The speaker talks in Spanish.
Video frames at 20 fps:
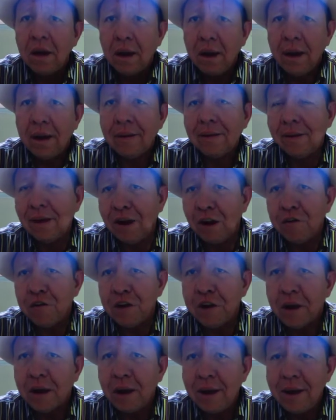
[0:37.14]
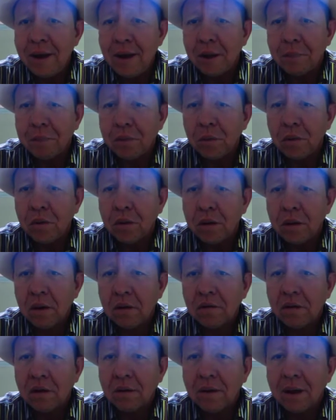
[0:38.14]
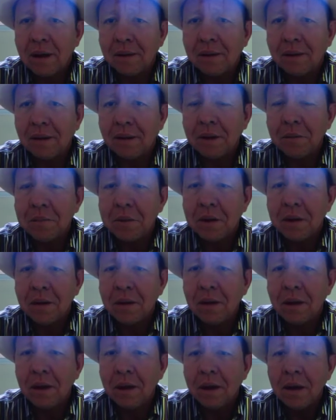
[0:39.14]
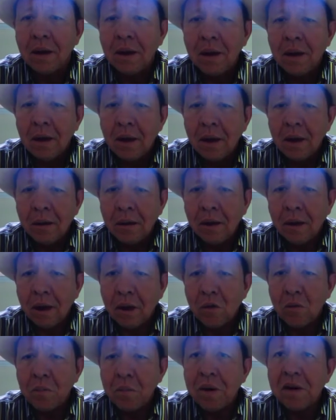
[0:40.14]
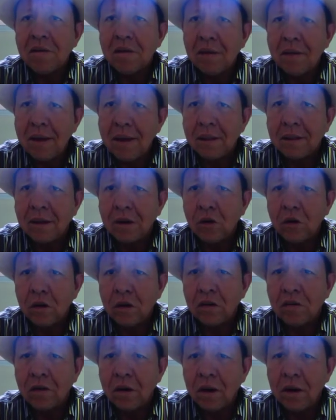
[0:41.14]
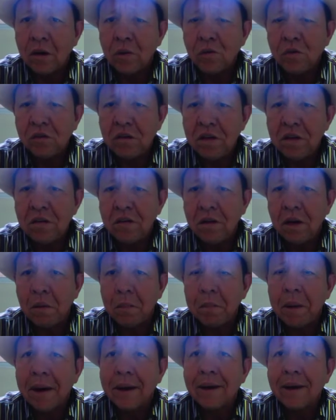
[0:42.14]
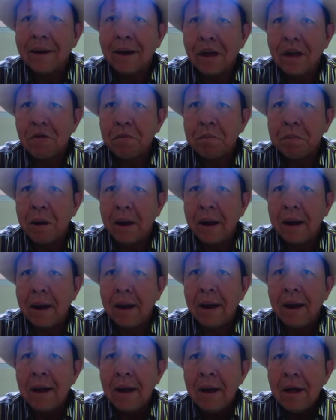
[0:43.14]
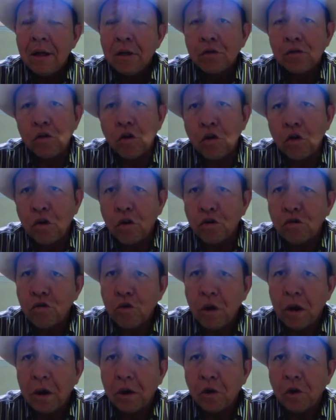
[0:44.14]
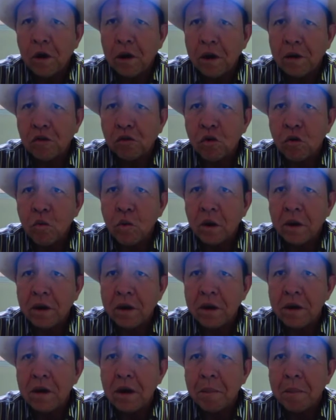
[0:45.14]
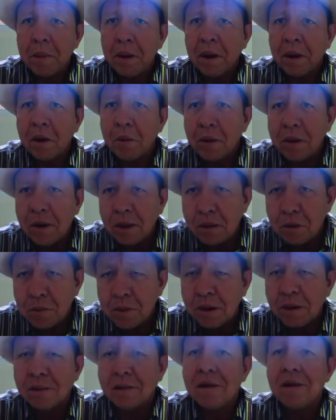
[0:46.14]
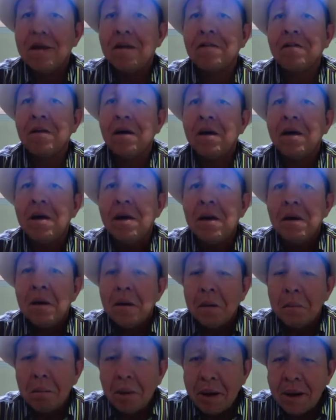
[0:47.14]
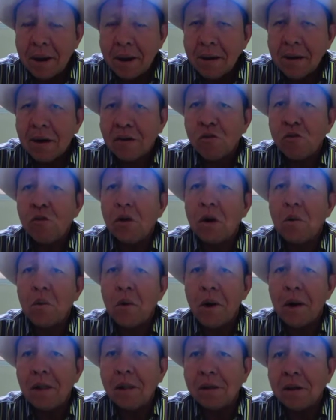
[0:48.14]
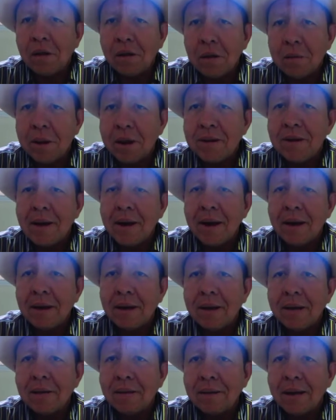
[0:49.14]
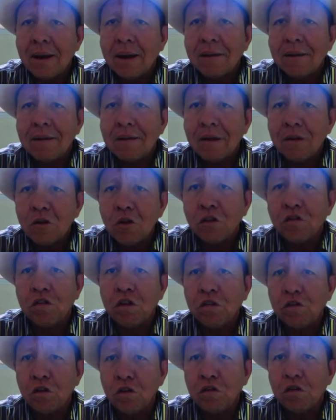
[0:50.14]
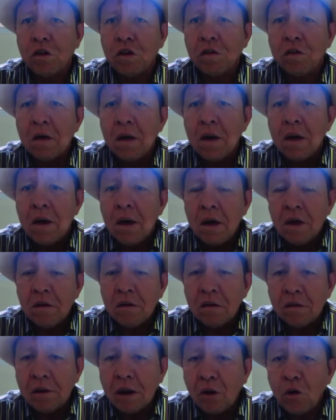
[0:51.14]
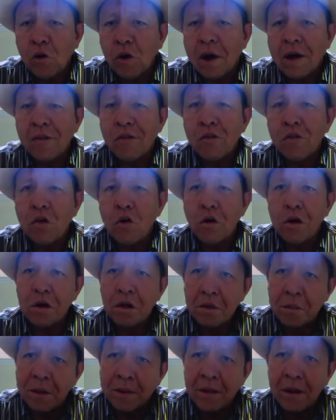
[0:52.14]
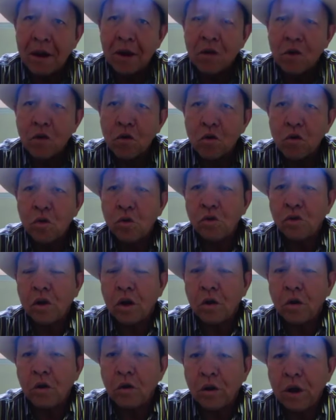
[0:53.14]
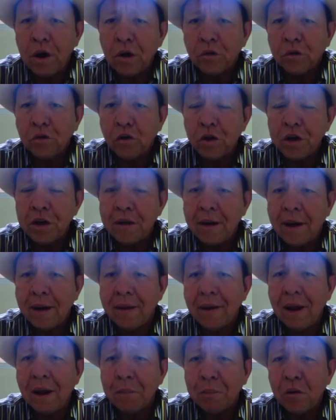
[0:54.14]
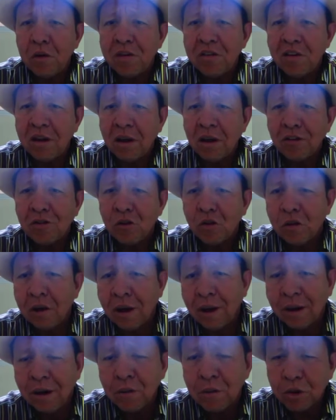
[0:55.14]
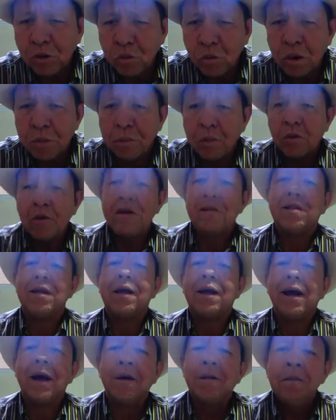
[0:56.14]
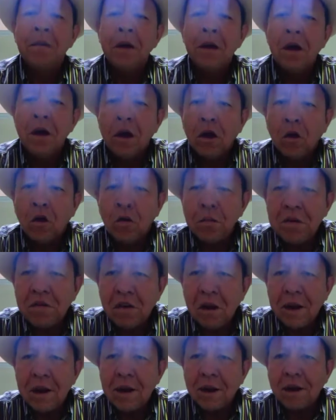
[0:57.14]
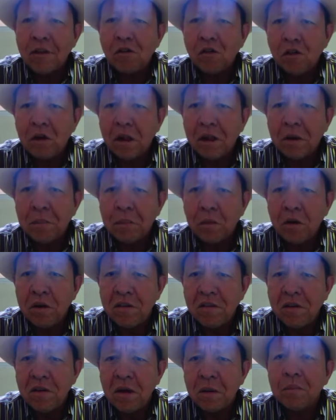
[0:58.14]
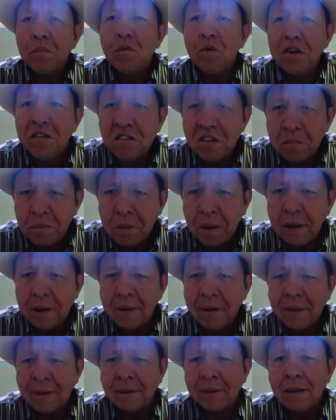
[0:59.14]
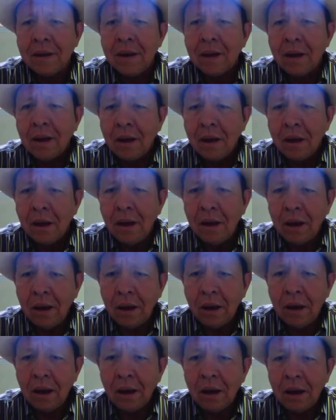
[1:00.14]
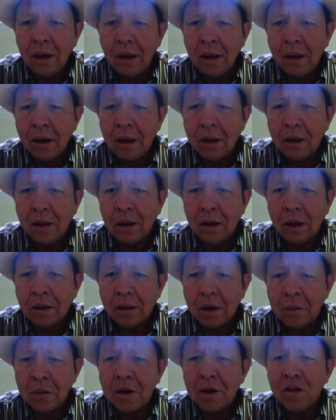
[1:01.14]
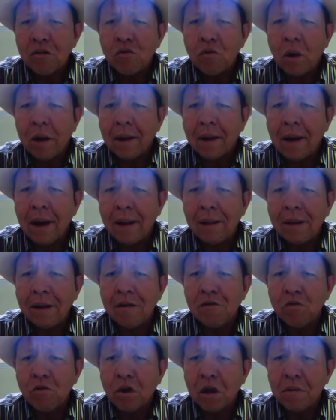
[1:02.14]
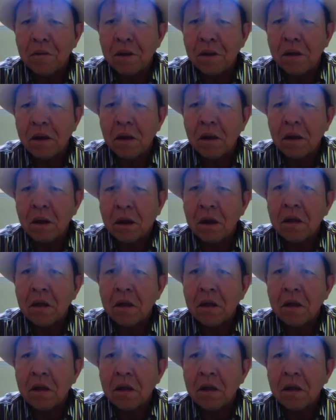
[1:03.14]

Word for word: ante la Fiscalía, porque se trata también de dejar un precedente, ¿no? que se haga justicia, el parque es para todos los ciudadanos del Cantón Guaquillas, para que vaya a divertirse, vayan a darse una vuelta de mañana, de tarde y de noche. Entonces se está logrando eh, de manera conjunta con las autoridades, la Policía Nacional, Jefatura Política, Comisaría Nacional de Policía, Municipalidad, eh, a través de su alcalde y sus jefes